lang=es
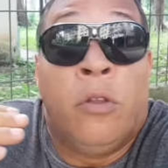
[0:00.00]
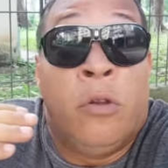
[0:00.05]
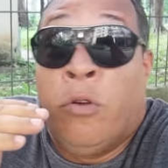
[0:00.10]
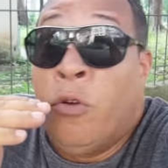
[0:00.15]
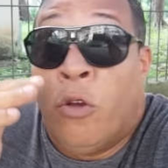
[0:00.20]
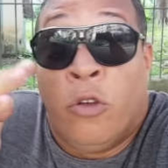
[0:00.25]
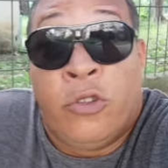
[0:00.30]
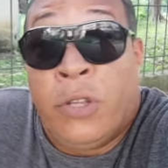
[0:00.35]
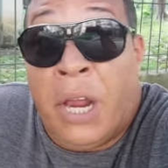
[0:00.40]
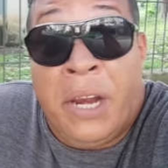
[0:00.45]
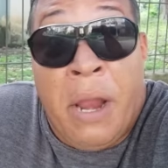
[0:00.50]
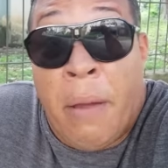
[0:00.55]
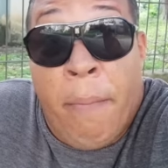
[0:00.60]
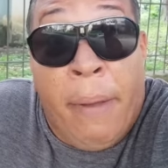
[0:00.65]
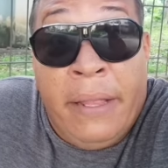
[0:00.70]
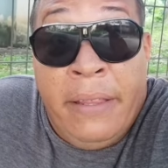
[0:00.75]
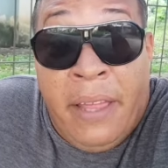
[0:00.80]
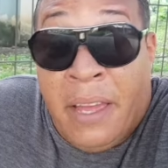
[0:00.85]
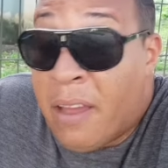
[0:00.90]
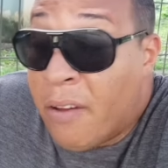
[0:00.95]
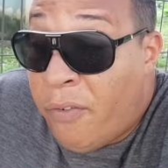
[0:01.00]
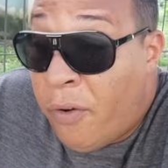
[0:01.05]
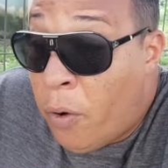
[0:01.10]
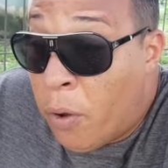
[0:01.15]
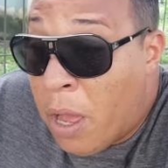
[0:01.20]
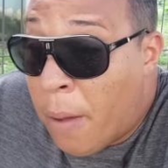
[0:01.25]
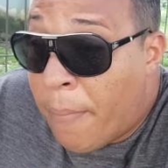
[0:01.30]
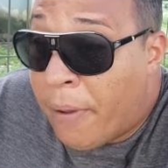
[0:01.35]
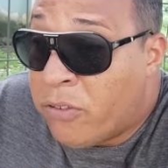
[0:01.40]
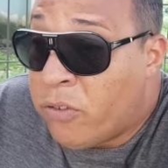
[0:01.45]
No sé realmente qué fue
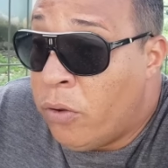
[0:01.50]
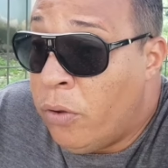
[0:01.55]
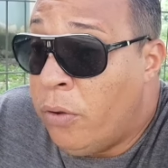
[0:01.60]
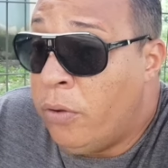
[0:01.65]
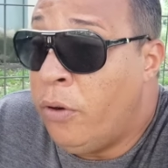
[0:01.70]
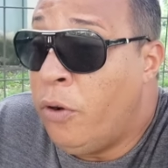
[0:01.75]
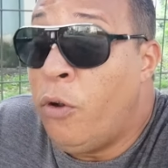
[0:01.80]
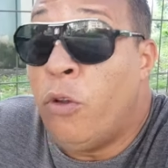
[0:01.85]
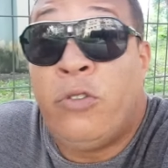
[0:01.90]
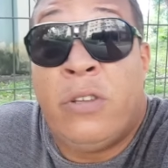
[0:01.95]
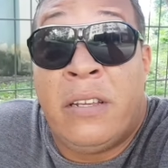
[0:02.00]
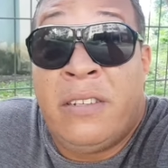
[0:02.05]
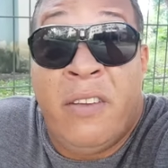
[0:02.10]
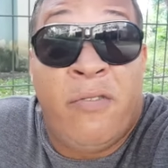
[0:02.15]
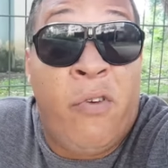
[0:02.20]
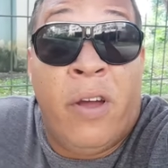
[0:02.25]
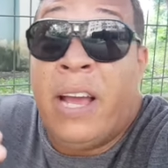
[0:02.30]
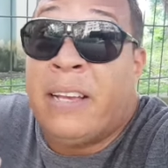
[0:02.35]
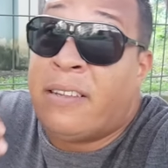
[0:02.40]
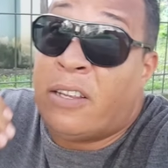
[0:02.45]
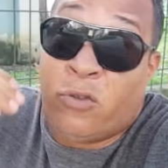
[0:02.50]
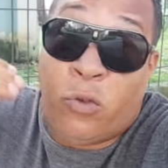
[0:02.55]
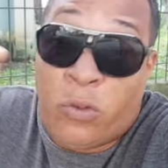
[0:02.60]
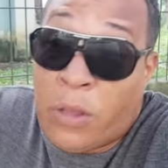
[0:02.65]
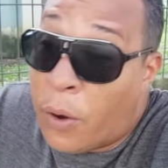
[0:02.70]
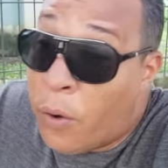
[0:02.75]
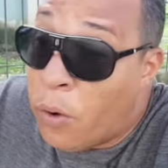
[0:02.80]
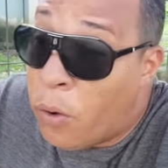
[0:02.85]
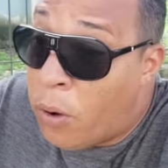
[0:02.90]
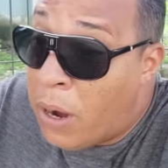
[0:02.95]
lo que pasó, no sé si fue que se
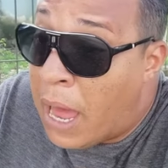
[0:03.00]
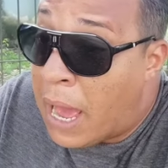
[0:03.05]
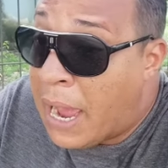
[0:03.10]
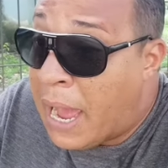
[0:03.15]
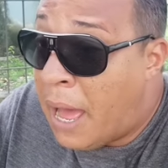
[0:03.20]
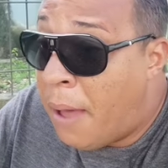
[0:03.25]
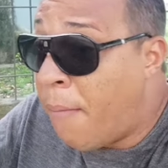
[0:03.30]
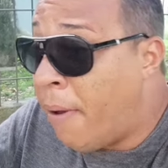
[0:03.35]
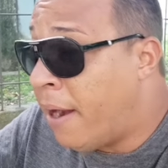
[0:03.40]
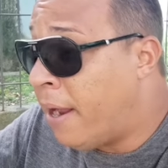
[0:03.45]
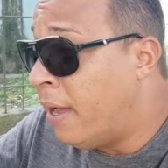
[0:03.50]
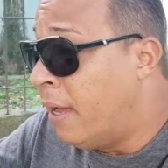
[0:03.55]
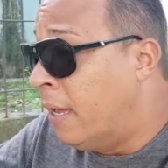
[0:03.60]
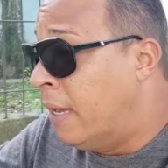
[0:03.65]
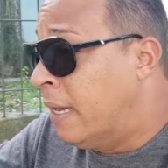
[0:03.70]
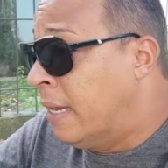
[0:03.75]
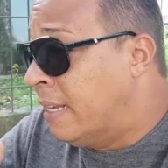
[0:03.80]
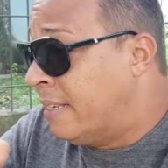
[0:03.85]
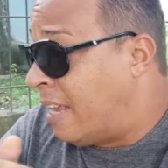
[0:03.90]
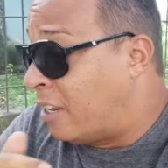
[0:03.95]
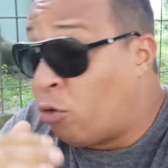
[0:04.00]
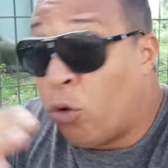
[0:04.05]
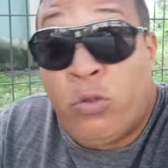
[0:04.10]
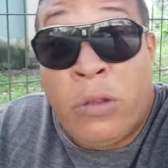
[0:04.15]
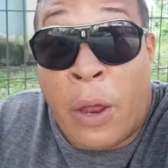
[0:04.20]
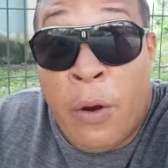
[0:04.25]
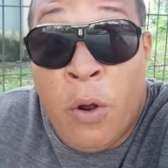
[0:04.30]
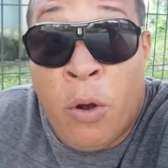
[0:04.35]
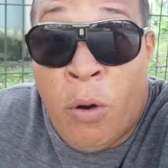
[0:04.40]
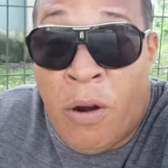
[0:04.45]
asustaron con las cámaras, se asustaron